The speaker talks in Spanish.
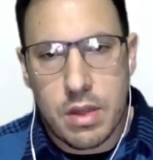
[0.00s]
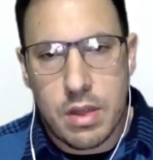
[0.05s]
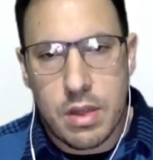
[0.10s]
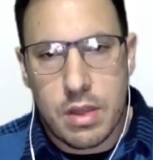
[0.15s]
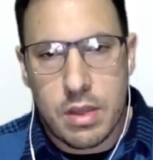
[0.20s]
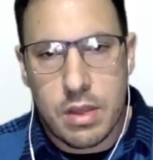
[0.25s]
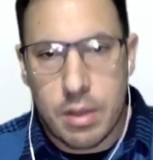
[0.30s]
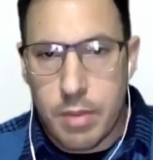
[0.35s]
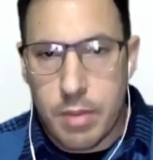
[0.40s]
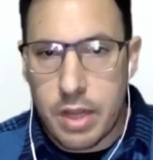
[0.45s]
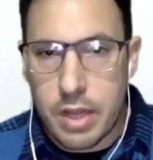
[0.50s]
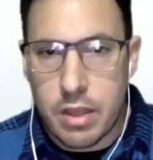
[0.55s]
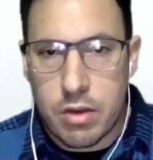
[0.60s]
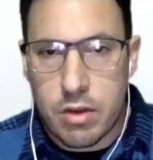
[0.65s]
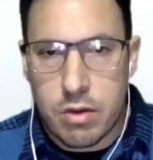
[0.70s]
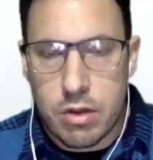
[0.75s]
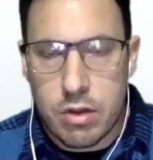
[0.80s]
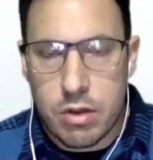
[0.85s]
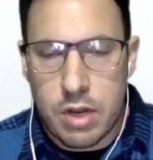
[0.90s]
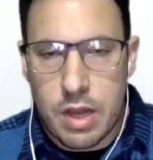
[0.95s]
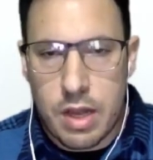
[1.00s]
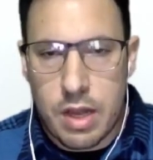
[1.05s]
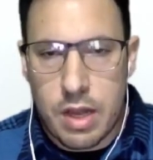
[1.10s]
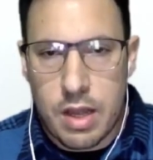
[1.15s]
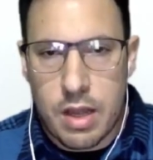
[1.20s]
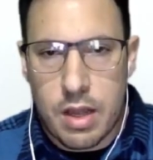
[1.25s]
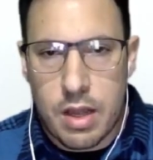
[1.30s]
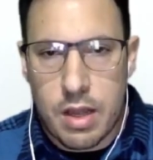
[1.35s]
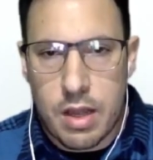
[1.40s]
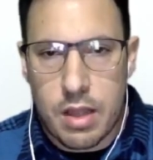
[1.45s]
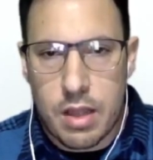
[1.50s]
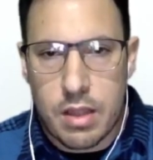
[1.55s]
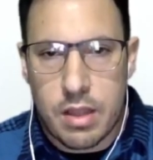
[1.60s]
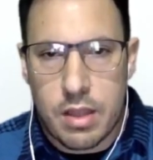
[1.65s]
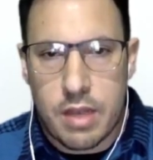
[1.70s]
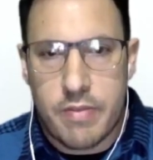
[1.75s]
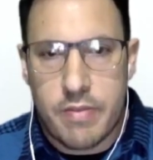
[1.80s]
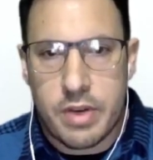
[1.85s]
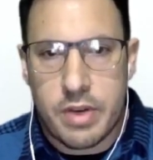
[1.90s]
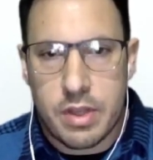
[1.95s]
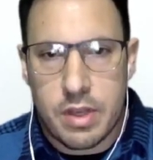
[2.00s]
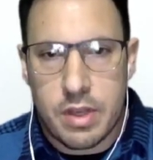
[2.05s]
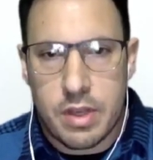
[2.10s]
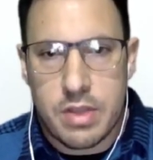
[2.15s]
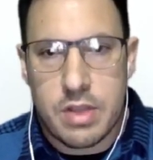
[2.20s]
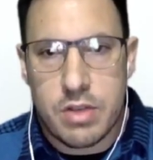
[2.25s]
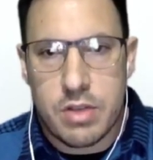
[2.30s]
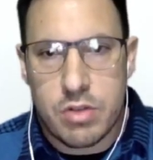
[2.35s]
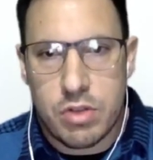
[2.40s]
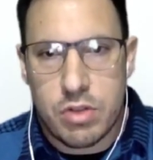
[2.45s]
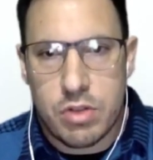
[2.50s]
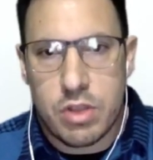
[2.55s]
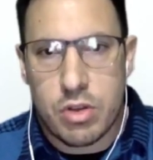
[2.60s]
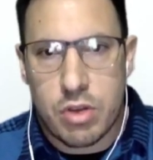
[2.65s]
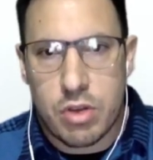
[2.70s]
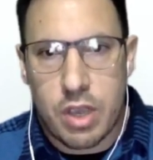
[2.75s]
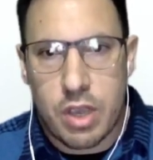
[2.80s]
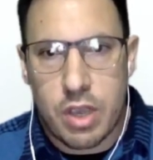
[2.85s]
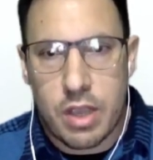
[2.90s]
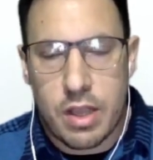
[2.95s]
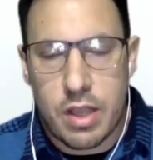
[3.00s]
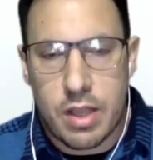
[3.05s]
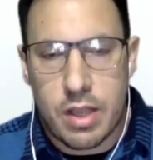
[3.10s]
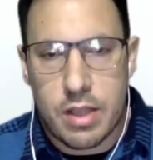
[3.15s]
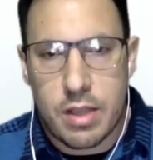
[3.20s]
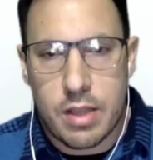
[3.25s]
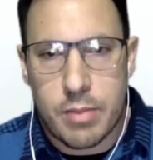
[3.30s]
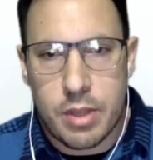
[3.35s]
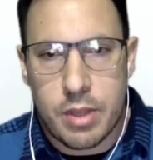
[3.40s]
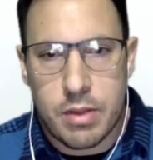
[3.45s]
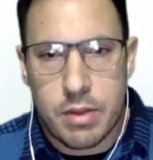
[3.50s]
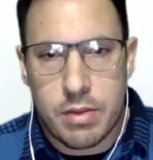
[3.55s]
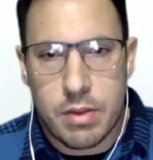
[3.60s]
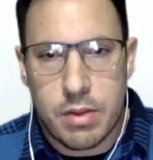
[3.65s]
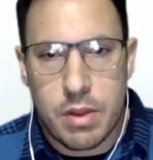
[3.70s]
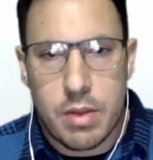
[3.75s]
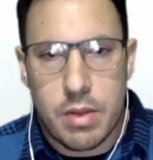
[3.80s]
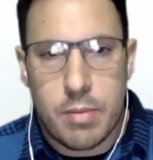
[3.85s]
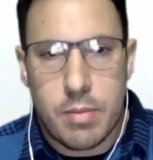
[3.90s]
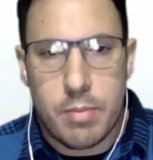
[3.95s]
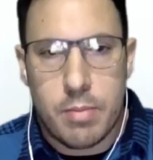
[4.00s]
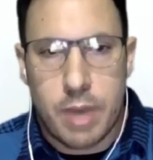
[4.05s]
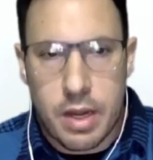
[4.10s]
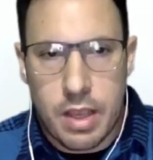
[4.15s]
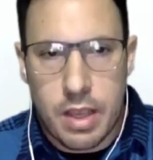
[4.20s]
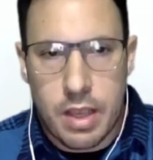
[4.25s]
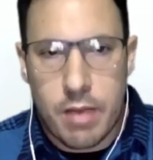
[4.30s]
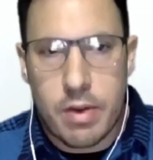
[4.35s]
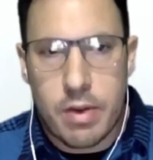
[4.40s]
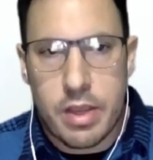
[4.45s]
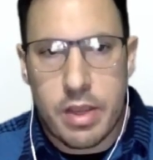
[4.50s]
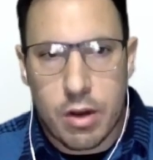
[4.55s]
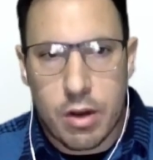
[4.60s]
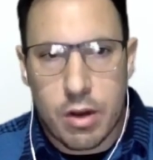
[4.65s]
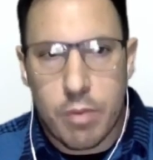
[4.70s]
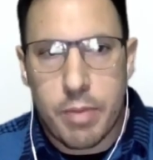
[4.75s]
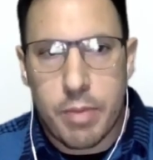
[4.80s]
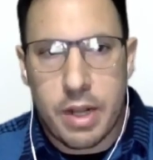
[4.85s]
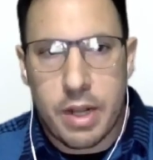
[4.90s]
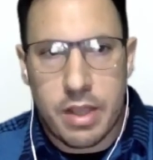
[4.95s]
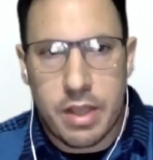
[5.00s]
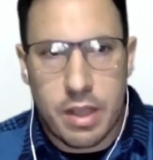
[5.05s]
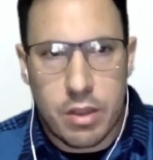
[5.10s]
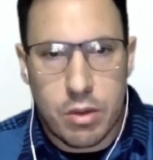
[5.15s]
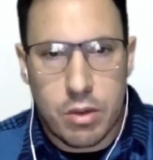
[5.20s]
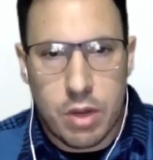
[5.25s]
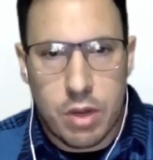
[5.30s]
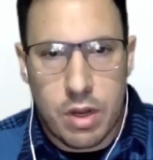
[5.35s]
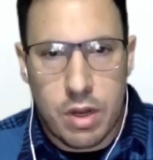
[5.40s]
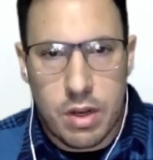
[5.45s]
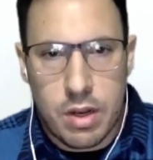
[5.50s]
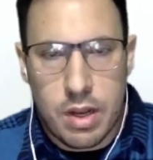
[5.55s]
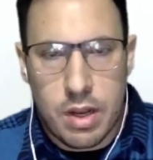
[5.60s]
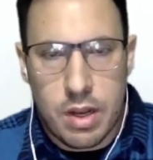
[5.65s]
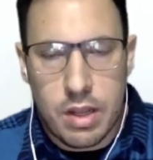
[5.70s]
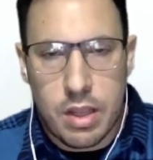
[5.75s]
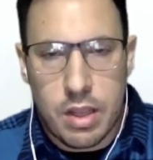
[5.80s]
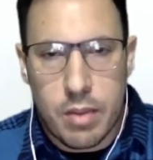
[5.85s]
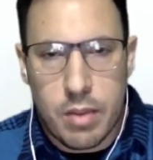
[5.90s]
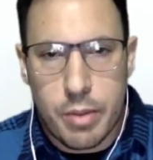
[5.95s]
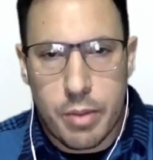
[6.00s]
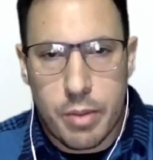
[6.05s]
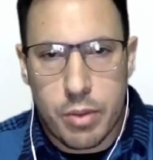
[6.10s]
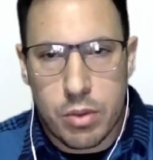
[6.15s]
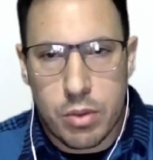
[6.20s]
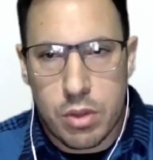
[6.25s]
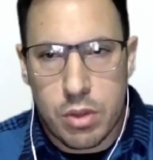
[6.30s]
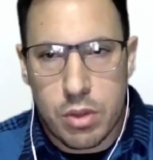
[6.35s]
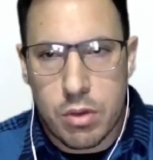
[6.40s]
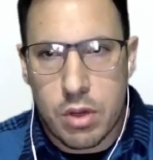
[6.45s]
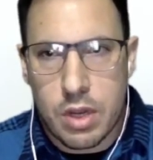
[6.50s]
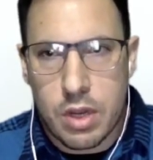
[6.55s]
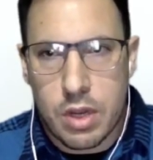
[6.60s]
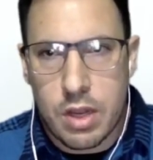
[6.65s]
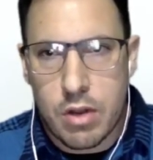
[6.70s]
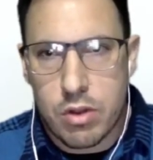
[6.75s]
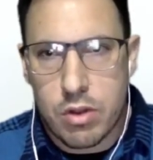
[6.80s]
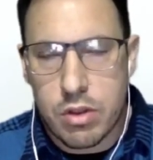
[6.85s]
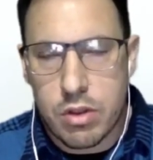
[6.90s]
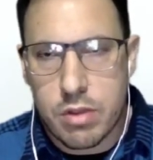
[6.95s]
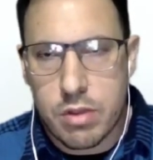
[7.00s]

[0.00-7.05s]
y el manejo de la, fertilización nitrogenada también variable y acompañando al, nivel productivo de cada uno.